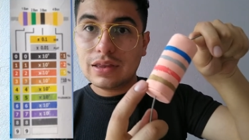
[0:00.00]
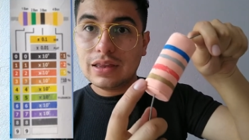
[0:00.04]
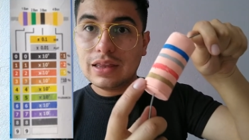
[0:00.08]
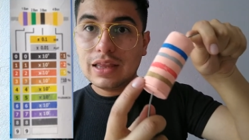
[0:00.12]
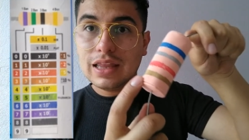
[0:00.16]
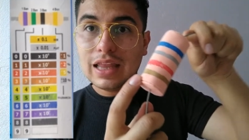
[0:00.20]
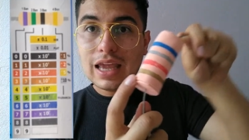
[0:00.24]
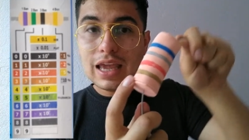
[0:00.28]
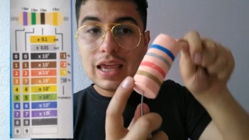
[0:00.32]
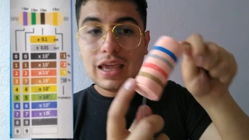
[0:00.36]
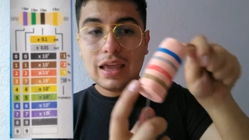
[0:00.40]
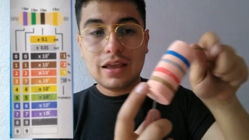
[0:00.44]

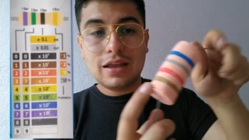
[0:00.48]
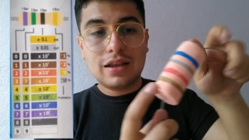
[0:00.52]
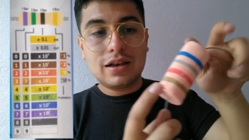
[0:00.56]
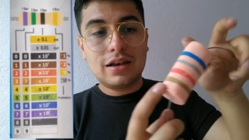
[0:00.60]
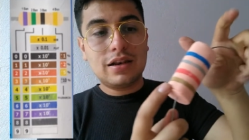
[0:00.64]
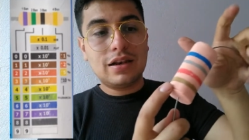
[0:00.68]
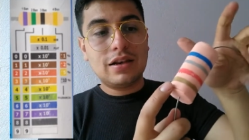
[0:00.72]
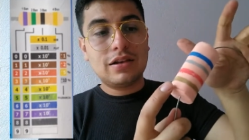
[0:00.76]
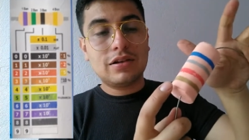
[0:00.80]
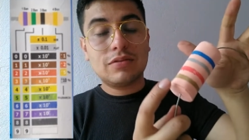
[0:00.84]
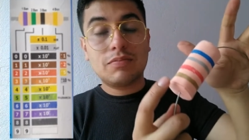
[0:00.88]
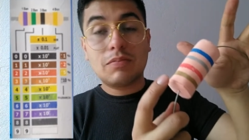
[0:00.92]

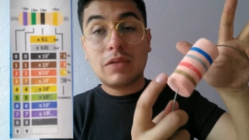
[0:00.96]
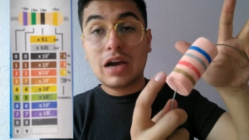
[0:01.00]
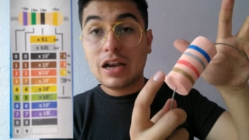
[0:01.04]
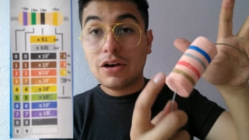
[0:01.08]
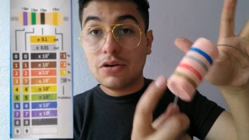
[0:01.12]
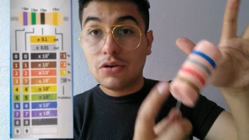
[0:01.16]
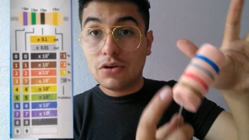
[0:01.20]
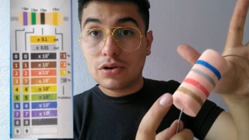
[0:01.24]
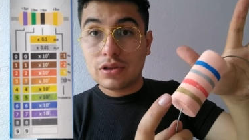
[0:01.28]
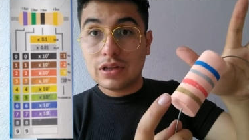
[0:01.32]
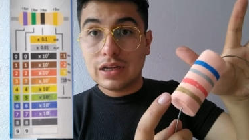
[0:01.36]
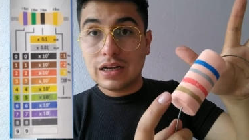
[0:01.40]
del
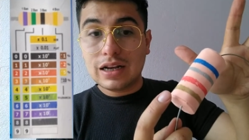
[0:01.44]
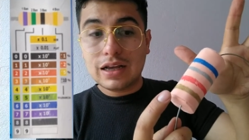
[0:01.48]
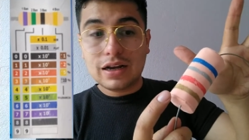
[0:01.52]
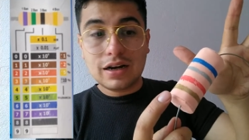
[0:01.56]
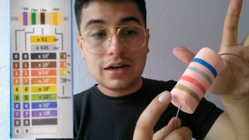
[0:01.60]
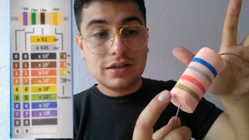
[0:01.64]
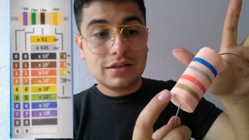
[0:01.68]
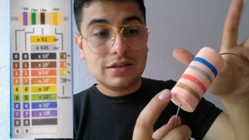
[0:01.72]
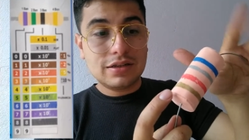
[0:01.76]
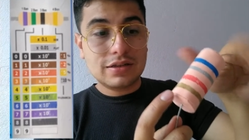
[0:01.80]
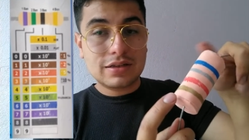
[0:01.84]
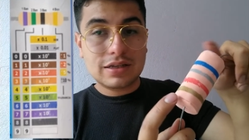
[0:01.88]
valor de la
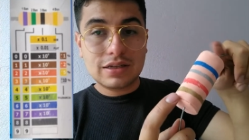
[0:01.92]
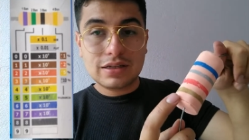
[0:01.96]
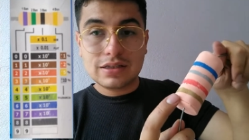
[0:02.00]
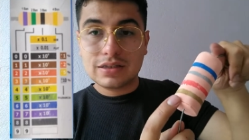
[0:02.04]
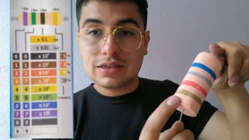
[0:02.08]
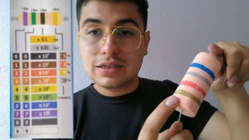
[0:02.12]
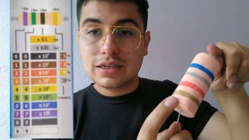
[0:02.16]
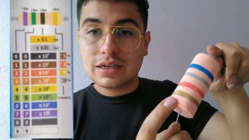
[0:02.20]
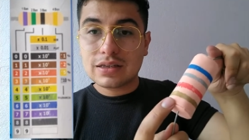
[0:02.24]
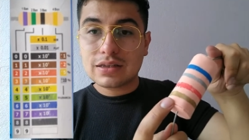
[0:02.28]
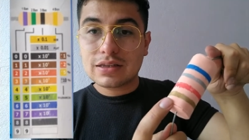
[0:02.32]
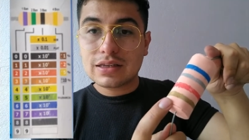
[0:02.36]

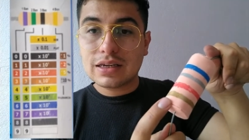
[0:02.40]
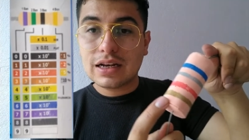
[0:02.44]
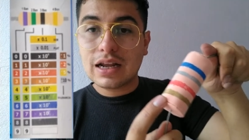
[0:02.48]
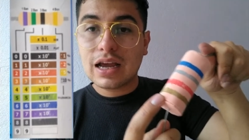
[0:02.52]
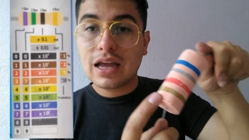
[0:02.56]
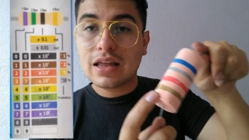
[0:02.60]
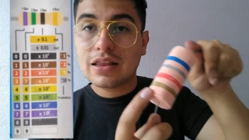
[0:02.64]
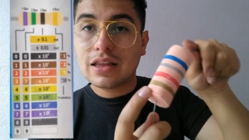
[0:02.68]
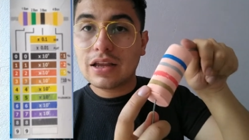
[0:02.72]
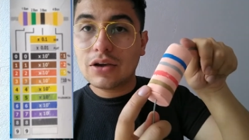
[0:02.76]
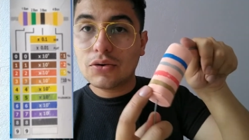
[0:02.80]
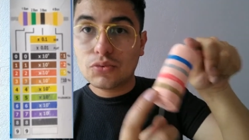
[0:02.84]
resistencia
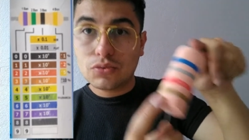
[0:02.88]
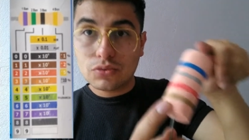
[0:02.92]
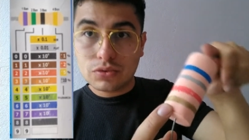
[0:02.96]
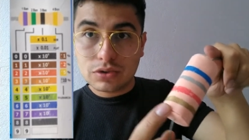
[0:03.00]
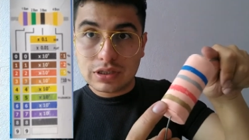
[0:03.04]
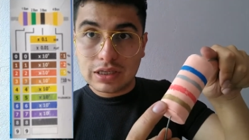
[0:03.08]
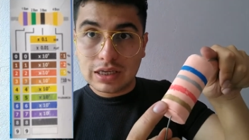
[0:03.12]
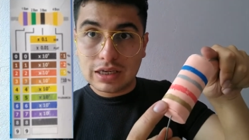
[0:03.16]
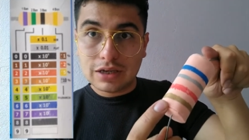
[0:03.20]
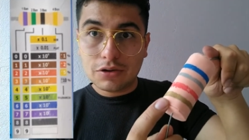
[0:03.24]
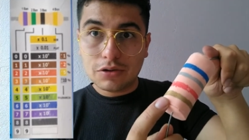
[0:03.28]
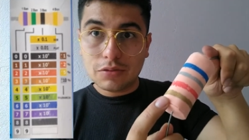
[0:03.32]
será de un
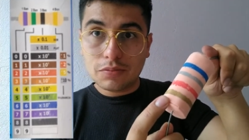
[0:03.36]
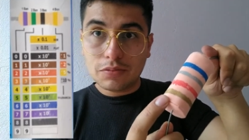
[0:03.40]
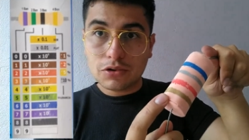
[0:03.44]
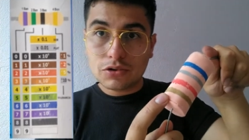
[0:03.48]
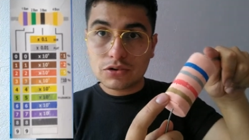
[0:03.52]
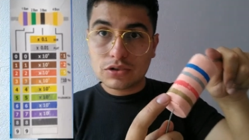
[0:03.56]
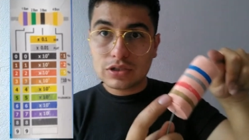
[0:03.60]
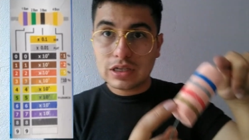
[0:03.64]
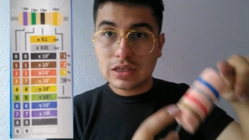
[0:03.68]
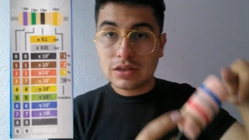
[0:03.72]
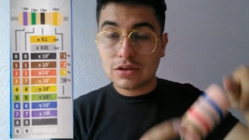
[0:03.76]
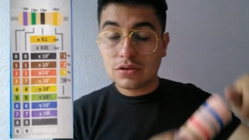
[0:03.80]

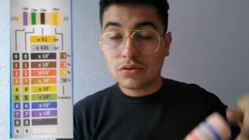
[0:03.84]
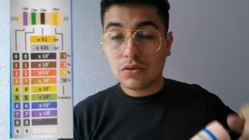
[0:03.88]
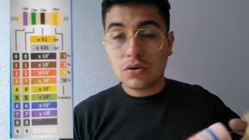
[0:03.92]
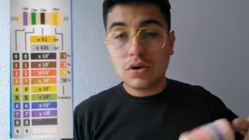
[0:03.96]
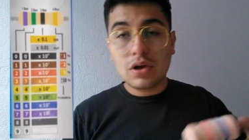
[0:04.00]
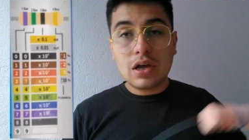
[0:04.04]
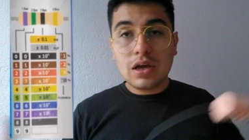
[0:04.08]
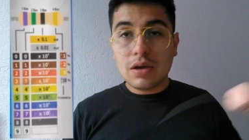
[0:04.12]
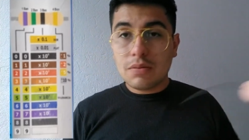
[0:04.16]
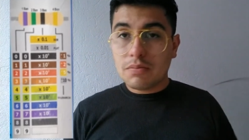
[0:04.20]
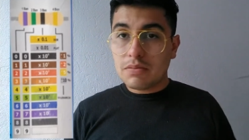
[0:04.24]
5%,